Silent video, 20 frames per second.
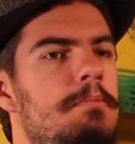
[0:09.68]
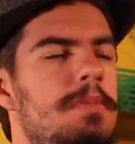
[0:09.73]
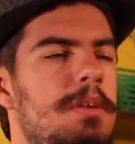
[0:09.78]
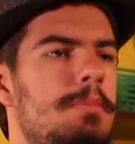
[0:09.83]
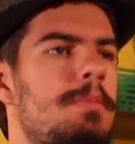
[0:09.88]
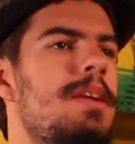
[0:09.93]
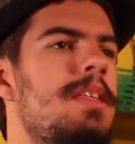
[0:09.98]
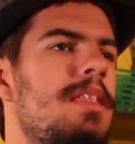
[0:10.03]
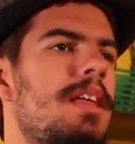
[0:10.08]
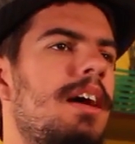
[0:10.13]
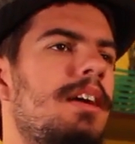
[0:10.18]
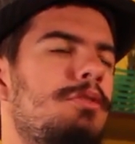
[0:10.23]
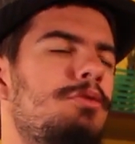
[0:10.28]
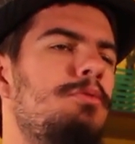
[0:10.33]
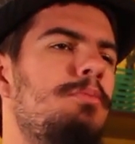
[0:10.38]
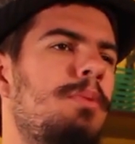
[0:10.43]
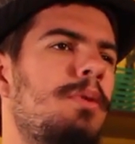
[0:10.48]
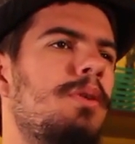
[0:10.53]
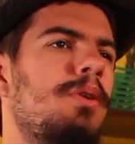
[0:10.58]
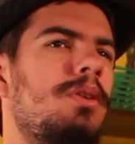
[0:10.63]
Mi vida,
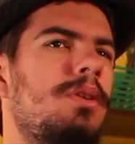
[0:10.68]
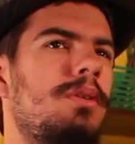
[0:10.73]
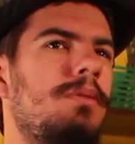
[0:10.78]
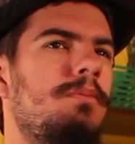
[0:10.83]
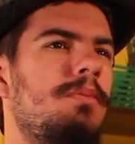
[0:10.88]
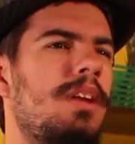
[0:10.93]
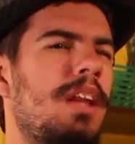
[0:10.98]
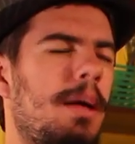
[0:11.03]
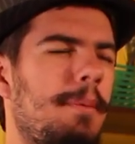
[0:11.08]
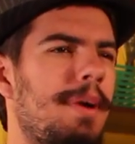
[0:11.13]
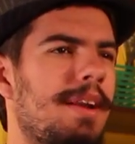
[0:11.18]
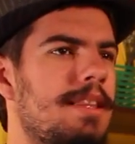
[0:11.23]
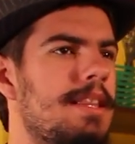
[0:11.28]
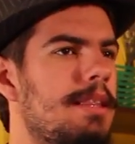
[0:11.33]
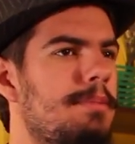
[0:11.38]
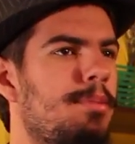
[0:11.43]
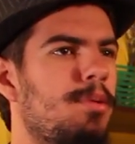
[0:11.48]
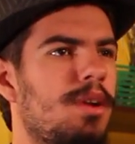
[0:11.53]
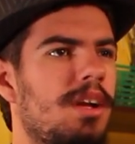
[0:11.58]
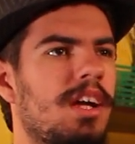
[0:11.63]
supongo. La
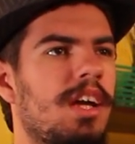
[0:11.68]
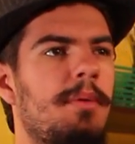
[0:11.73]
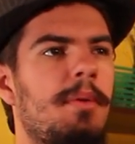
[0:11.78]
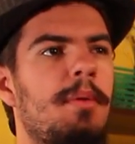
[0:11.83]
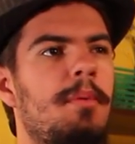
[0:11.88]
verdad por la que